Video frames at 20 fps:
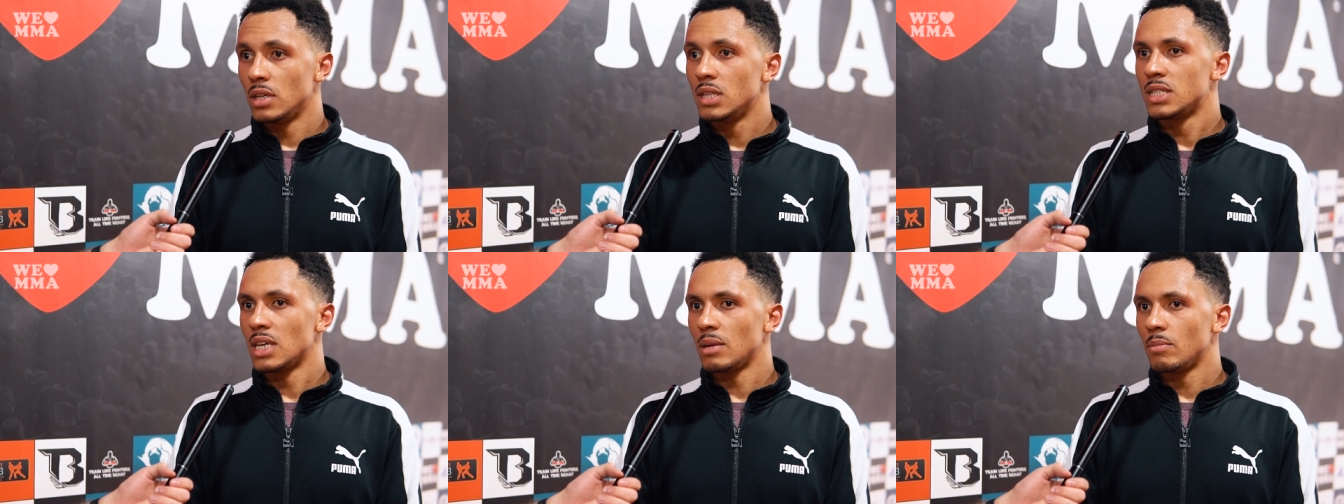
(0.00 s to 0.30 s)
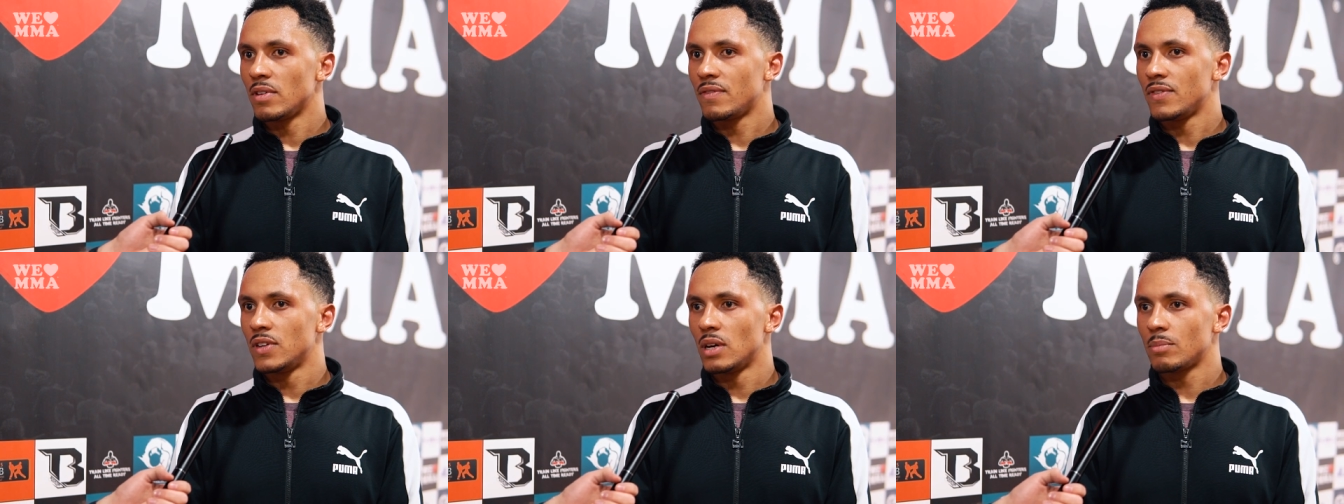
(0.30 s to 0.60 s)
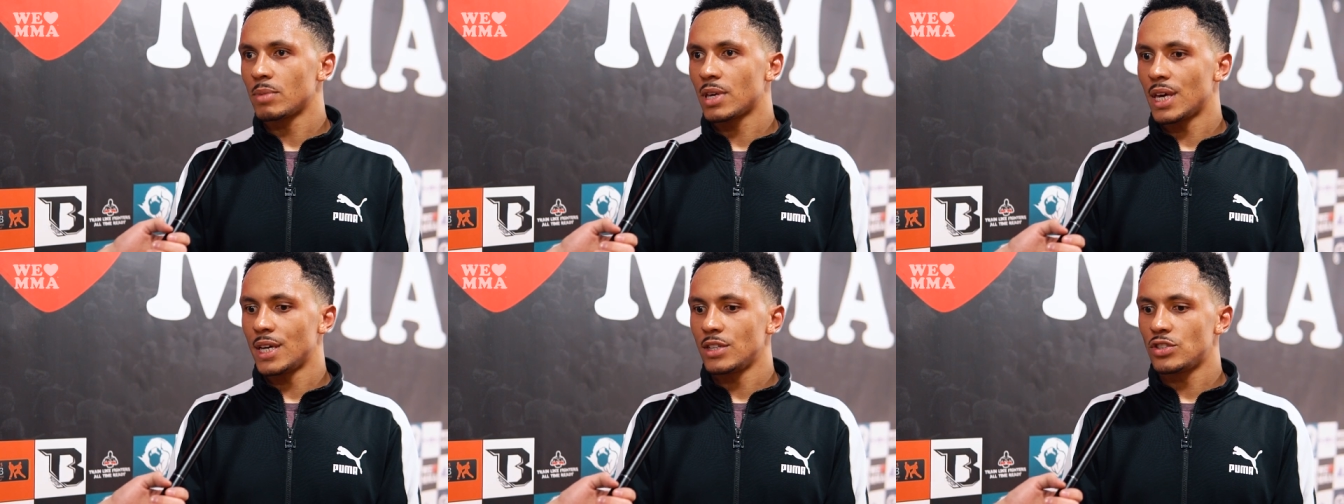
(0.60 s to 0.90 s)
ihr seht mich wieder
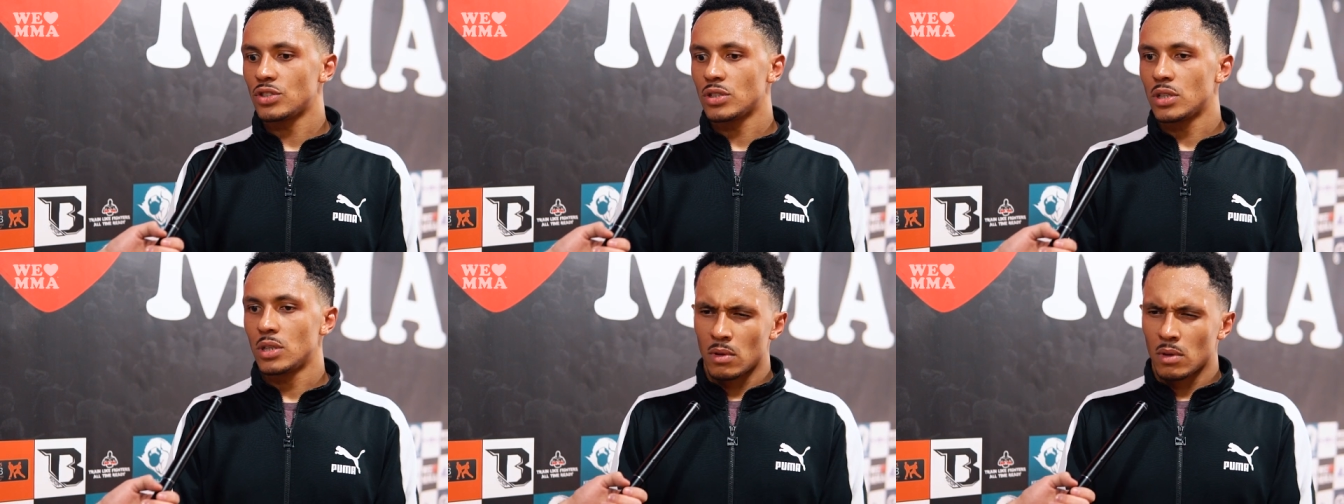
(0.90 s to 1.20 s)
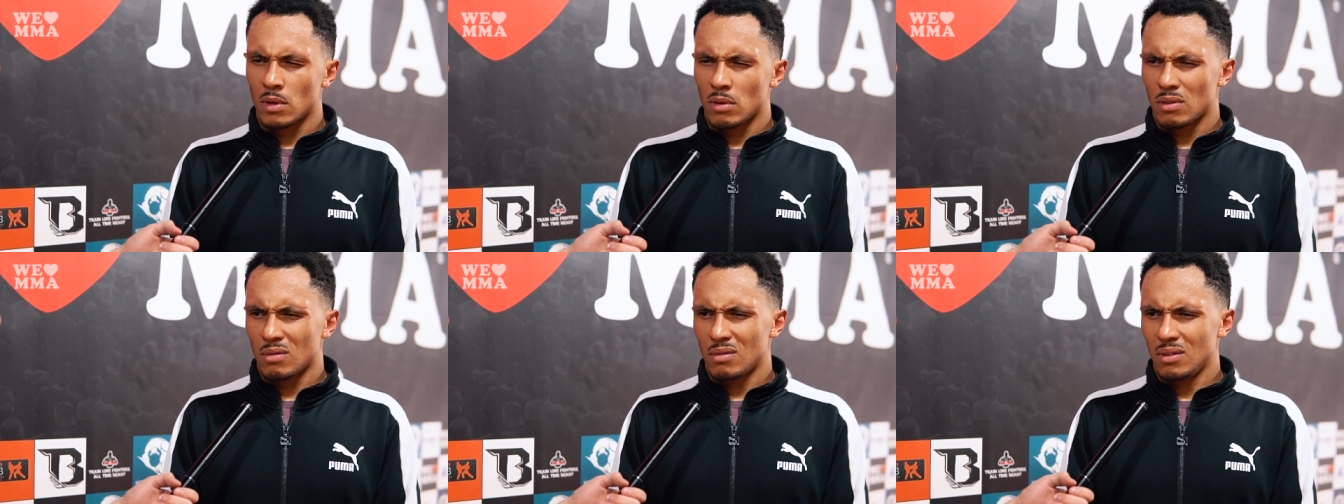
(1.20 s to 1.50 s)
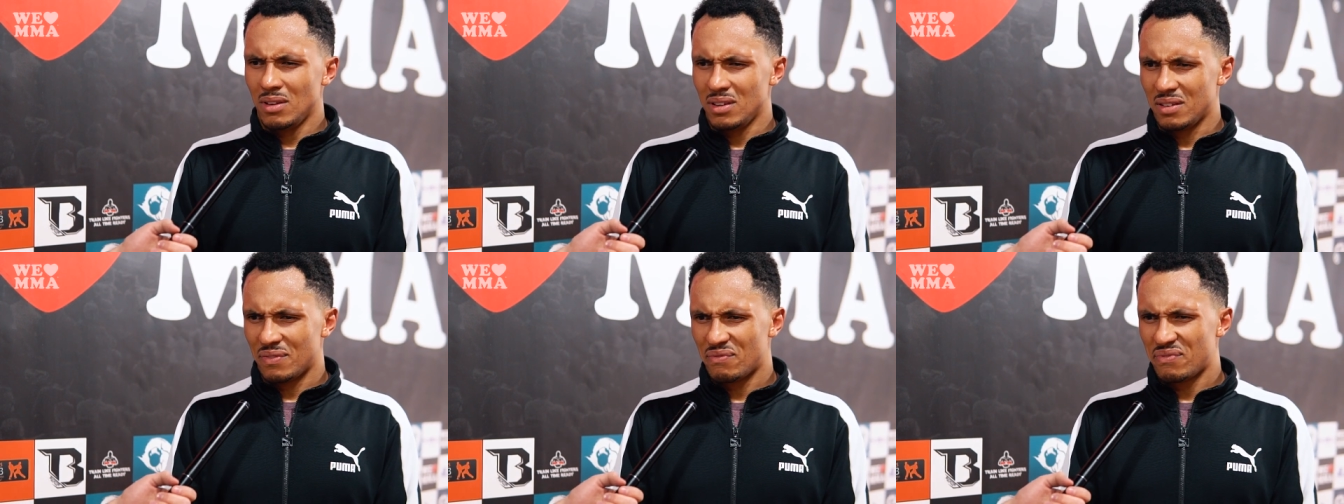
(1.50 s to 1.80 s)
im Cage.
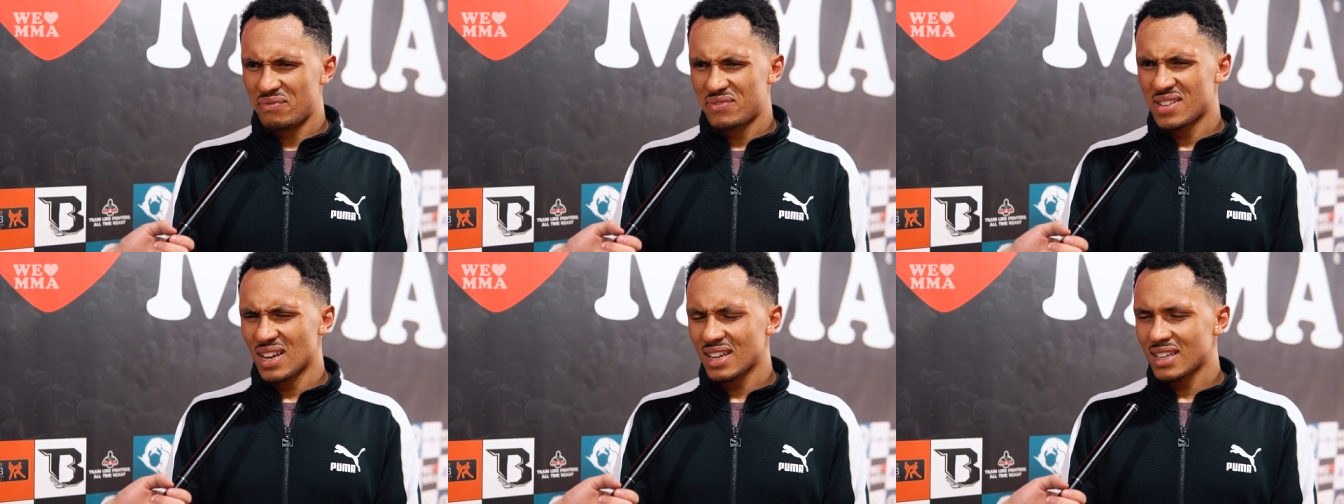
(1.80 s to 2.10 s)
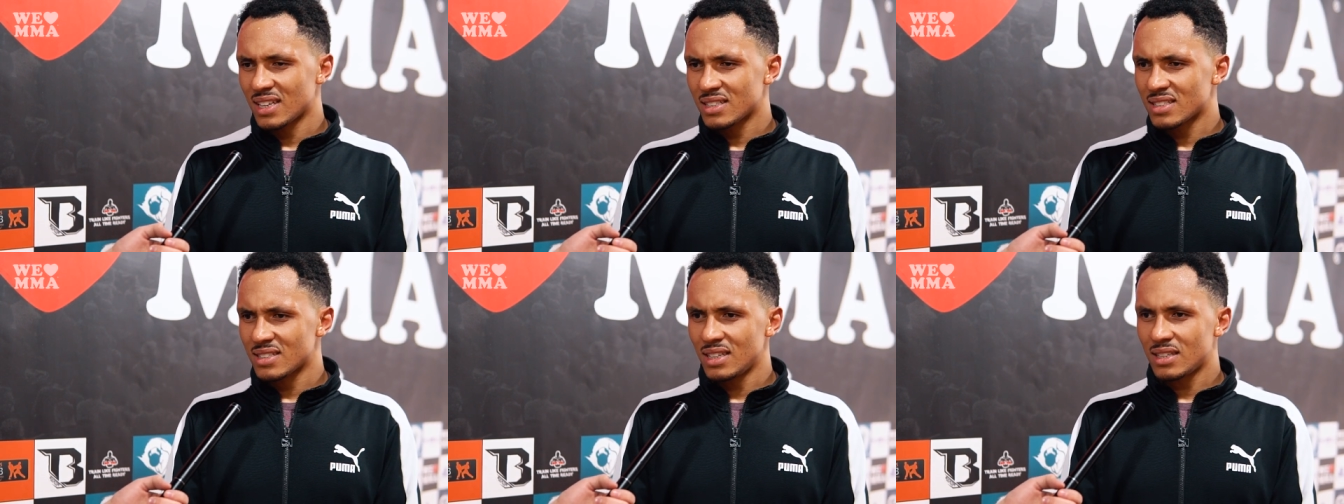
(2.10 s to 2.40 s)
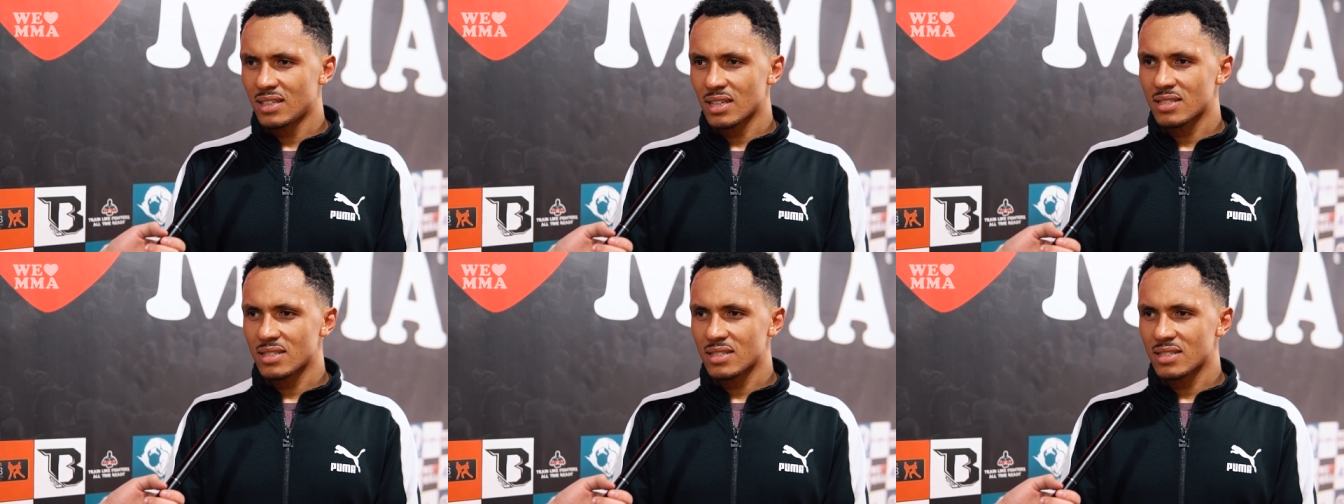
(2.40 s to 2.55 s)
Ich sage jetzt nicht,